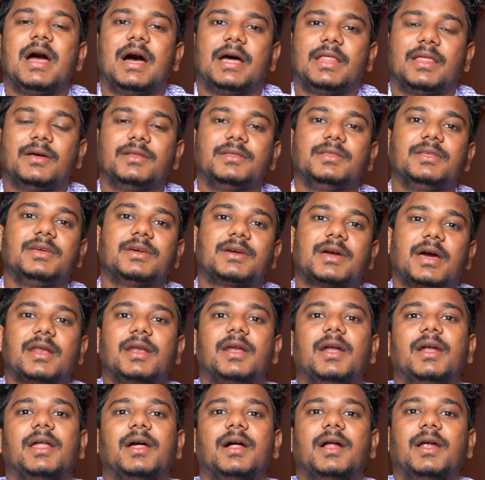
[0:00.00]
அதாவது
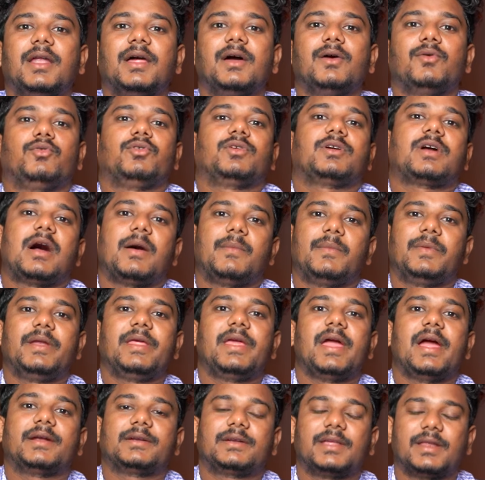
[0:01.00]
கர்நாடகாவில் ஒரு
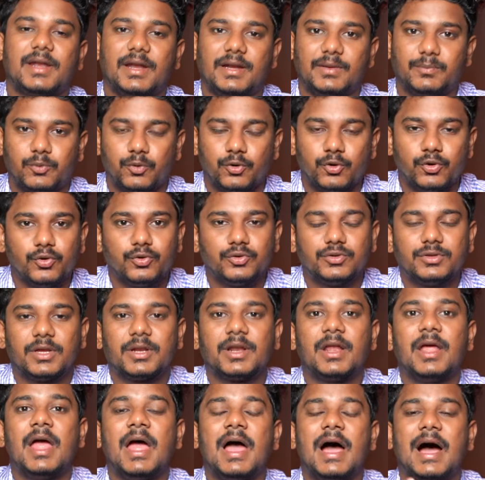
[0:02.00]
காமெடி ஆக்டர் அண்ட்
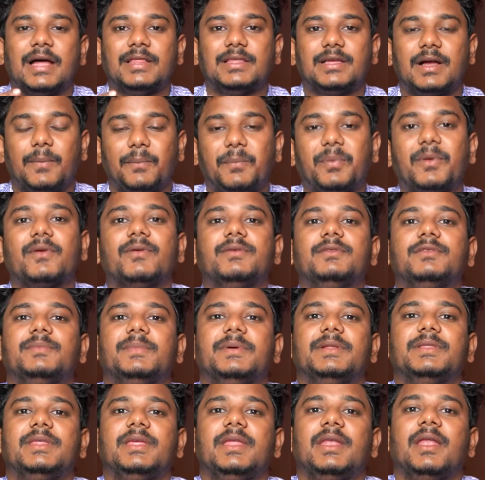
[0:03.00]
ப்ரொடியூசர் அதுக்கப்புறம் வந்து
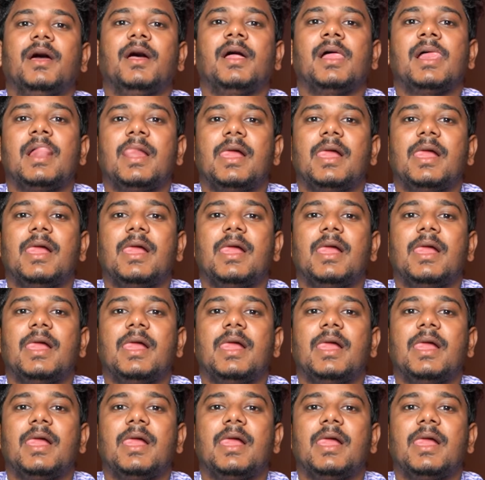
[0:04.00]
பார்த்திங்கன்னா